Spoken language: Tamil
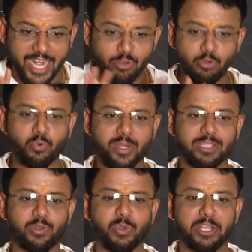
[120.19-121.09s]
நடு
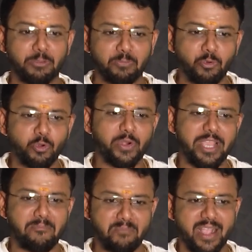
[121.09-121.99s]
கூட்டத்தில் உட்காந்து பொண்ணுடைய
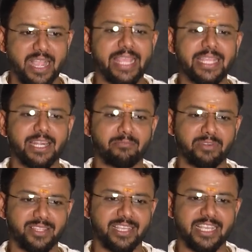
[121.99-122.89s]
அப்பா கைகளை
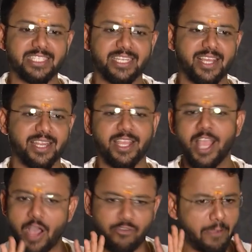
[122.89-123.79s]
பிடித்து கெஞ்சினார்
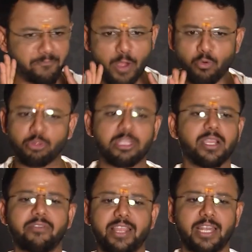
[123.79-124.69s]
அவங்க அப்பா
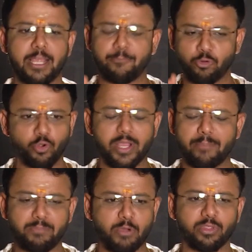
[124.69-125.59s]
ஒத்துக்கவே இல்லை பொண்ணுடைய
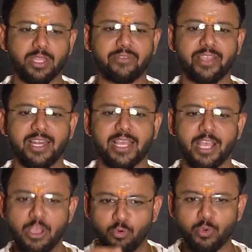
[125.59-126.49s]
அப்பா ஒத்துக்கவே இல்லை
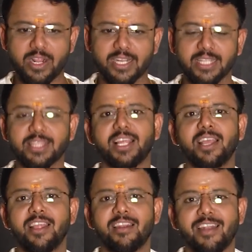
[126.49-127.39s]
ஒரு கட்டத்தில்
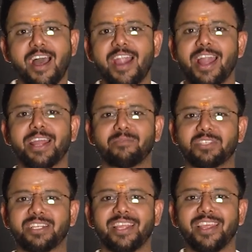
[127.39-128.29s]
நான் அழ
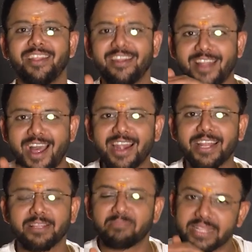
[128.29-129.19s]
ஆரம்பிச்சிட்டேன் நான்
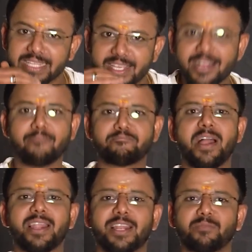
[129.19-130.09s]
அலறதை பார்த்து எங்கள் அப்பா
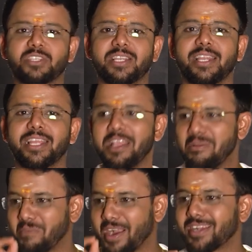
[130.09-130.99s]
அழ ஆரம்பிச்சிட்டாரு
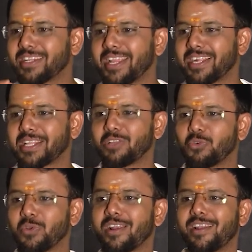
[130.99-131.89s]
மகன் கேட்டதை
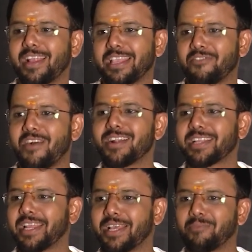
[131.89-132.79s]
கொடுக்கலன்னா என்
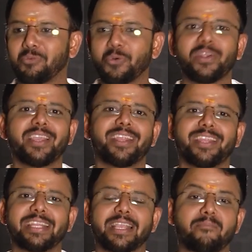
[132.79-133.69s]
வாழ்க்கையில் பொருளே
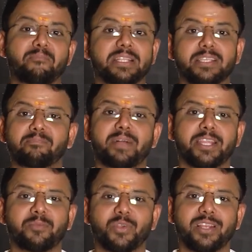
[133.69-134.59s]
இல்லைன்னு எங்கள் அப்பா
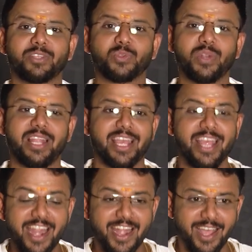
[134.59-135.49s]
ஜப்பானிய மொழியில் சொல்ல
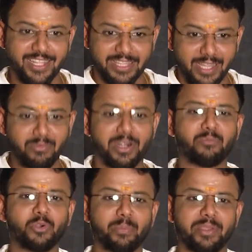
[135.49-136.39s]
நான் அதை தமிழில்
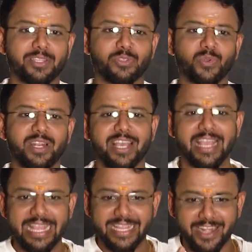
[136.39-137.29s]
மொழிபெயர்த்து சொல்ல
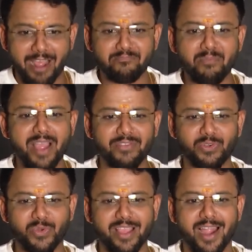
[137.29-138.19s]
என்
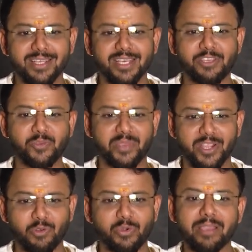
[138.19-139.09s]
அப்பாவினுடைய அழுகையும்
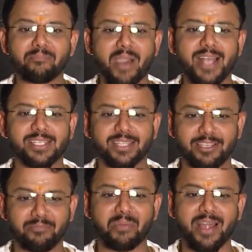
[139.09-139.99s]
எங்களுடைய
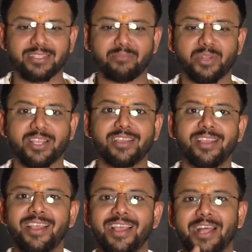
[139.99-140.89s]
பாசத்தையும் பார்த்த பிறகு
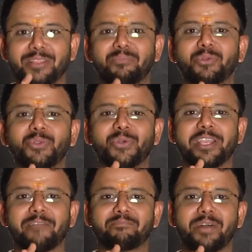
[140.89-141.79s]
அந்த
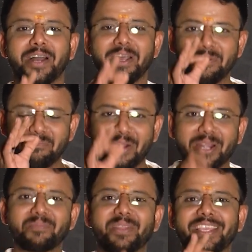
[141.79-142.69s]
பெண்ணுடைய அப்பா
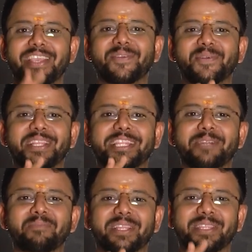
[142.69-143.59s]
மனம் இறங்கி எங்களுடைய
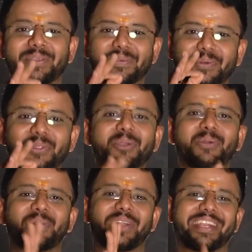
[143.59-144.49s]
திருமணத்திற்கு
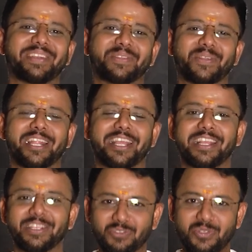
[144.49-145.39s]
ஒத்துக்கொண்டார்னு சொன்னாங்க
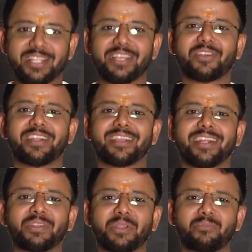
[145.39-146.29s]
சுஜாத் அவர்கள் இந்த
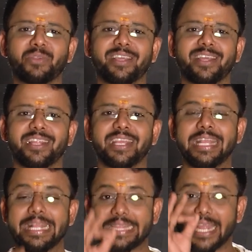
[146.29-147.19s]
கட்டுரையை முடிக்கிறாரு
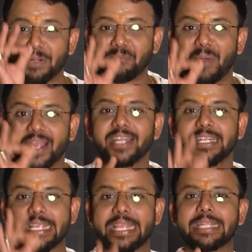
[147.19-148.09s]
தன் மகன்
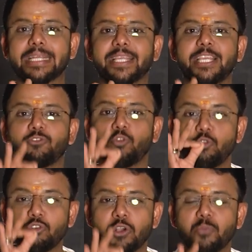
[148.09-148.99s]
கேட்டதை
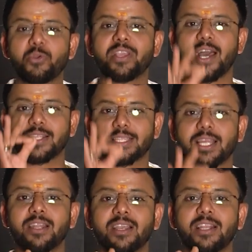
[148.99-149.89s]
கொடுக்க முடியாத
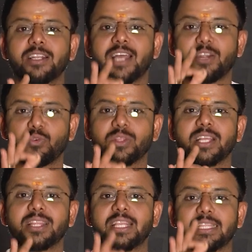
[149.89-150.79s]
தருணங்களில் தான் ஒரு
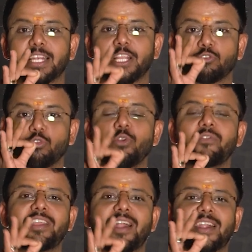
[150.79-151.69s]
தந்தை தன்னை
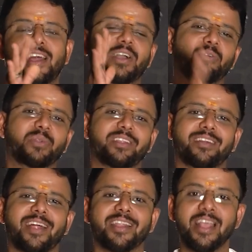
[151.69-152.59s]
தோல்வியாளனாக
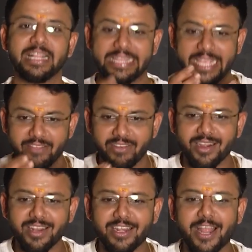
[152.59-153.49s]
உணர்கிறான்
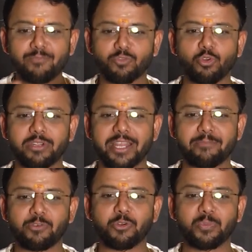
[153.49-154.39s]
தெய்வங்கள் எல்லாம் தோற்றே
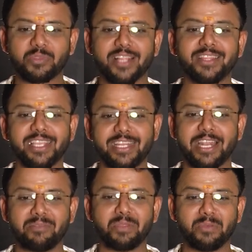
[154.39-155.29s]
போகும் தந்தையின்
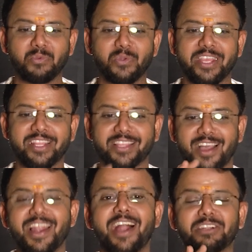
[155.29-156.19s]
அன்பின் முன்னே
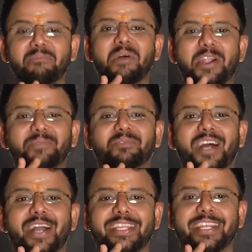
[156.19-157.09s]
தாளாட்டு பாடும்
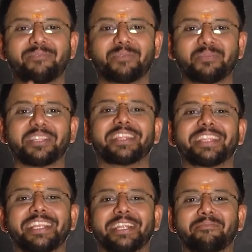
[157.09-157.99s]
தாயின் அன்பும்
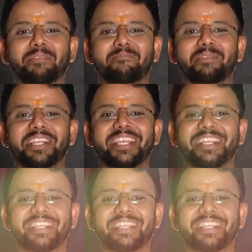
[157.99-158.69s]
தந்தையின் அன்பின் பின்னே